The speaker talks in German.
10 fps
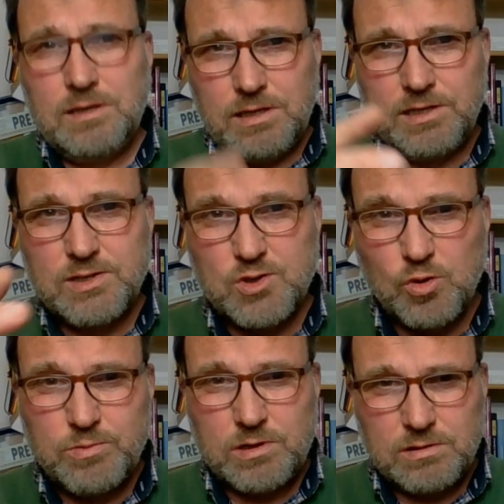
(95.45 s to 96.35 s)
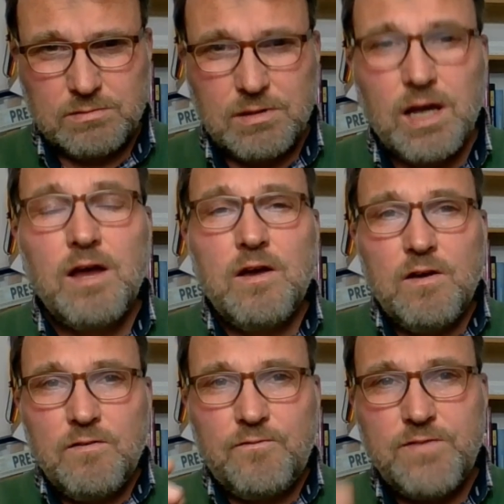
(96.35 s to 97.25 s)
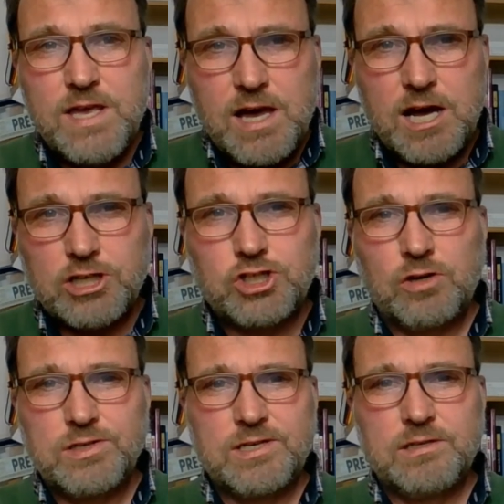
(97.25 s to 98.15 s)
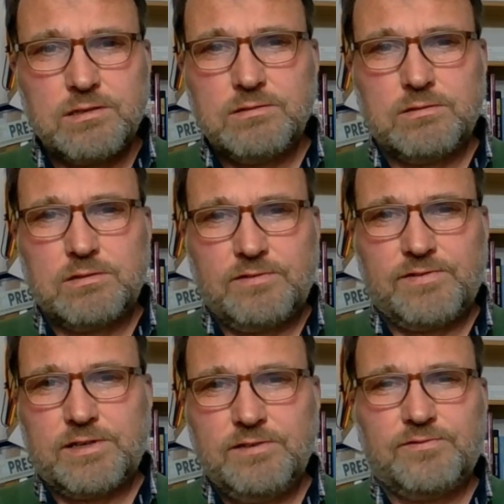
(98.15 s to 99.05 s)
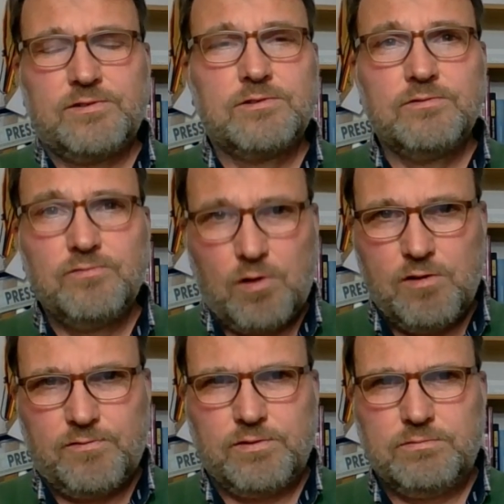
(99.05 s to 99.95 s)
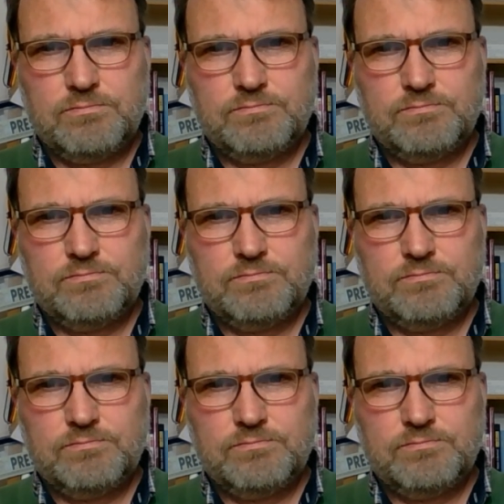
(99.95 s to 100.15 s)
in Summe vier erschossene oder vergiftete Wölfe.